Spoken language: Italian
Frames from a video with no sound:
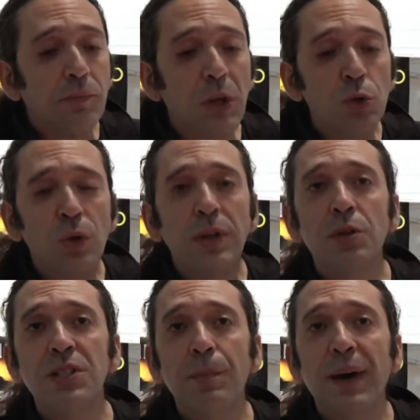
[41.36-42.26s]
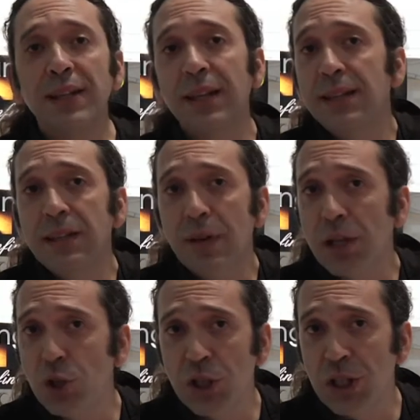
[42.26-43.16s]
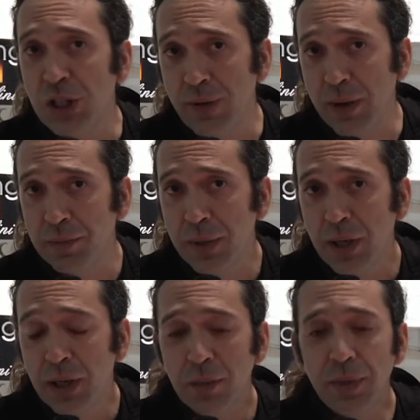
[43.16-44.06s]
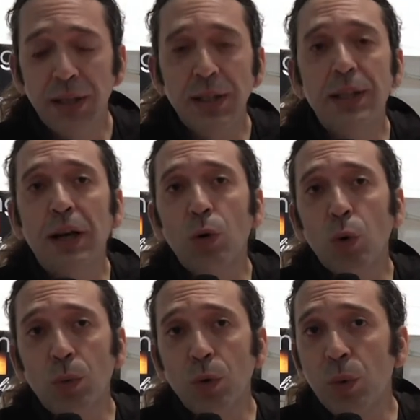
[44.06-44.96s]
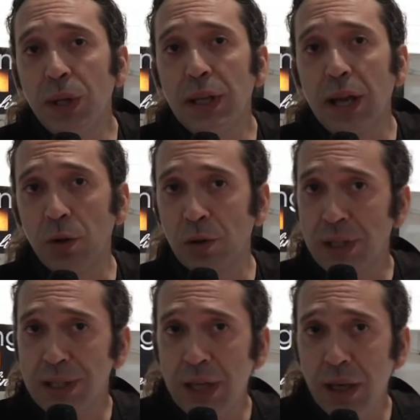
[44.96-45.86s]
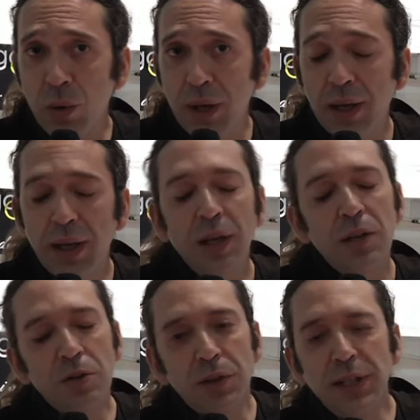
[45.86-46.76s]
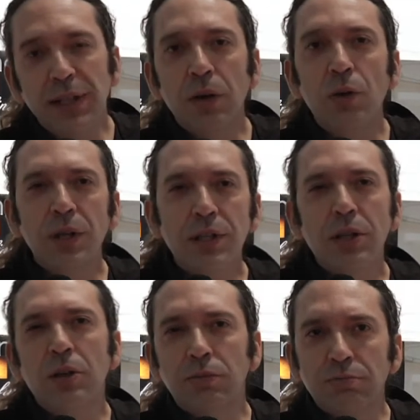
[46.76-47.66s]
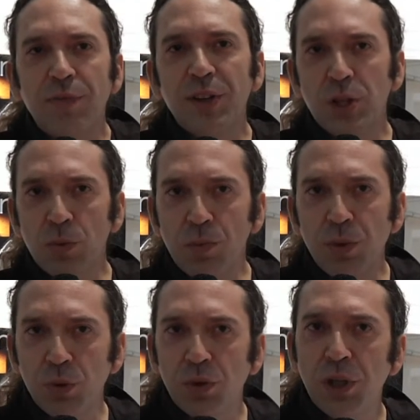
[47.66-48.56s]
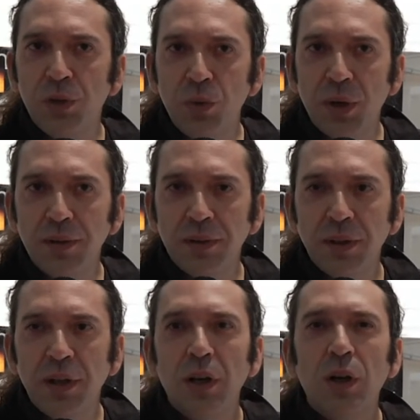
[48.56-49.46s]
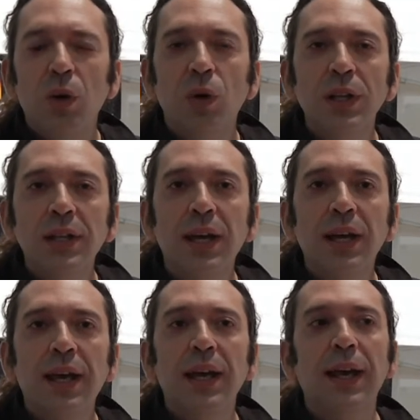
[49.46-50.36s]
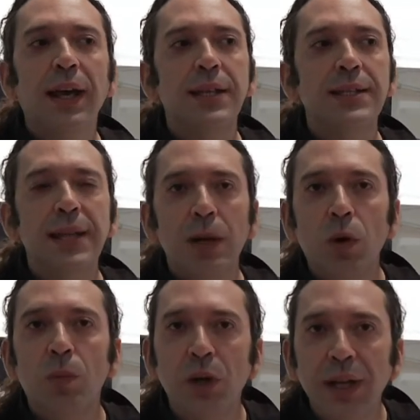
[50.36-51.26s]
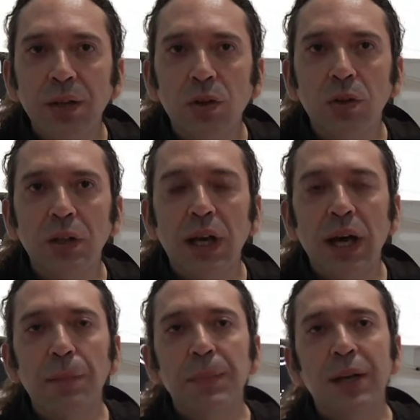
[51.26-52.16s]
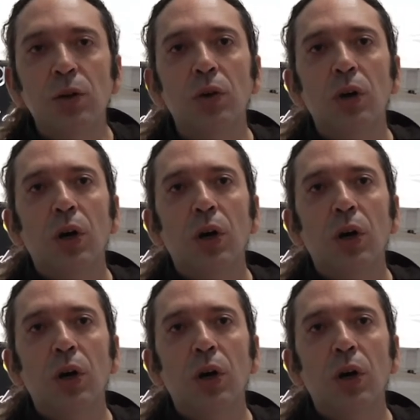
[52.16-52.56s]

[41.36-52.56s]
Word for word: sulle nostre parti attiva e ricettiva perché nel tango l'uomo guida, la donna segue, noi nel tangolistico facciamo un po' tutti e due, con l'idea che sia l'uomo che la donna abbiano